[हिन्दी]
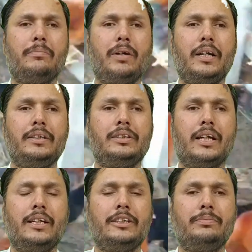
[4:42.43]
लंबाई
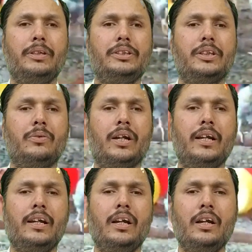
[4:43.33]
चालीस फीट
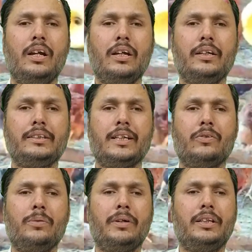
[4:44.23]
चौड़ाई इसका
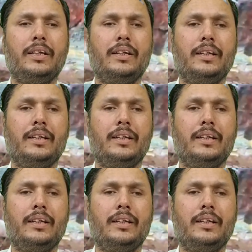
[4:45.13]
कोई बंधन